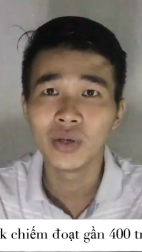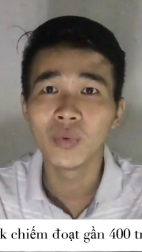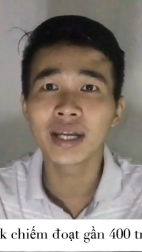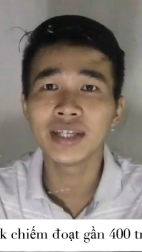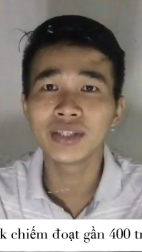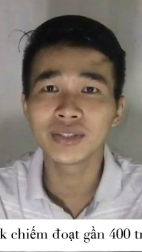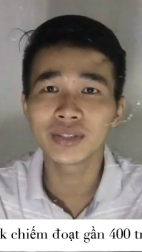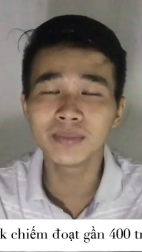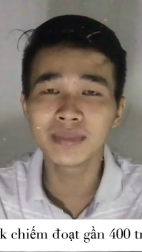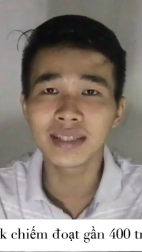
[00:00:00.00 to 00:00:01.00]
Qua đây cho
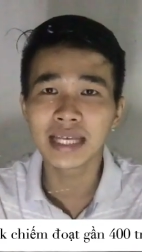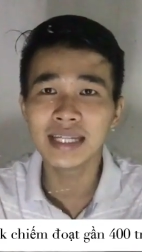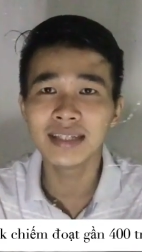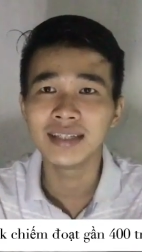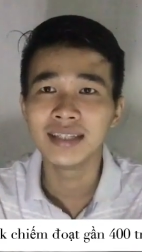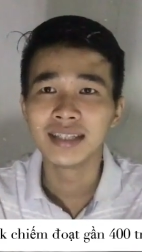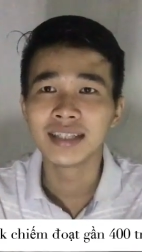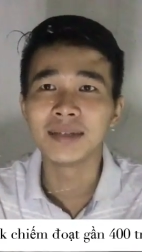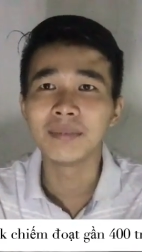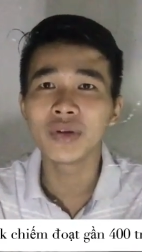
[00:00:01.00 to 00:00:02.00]
chúng ta thấy là đừng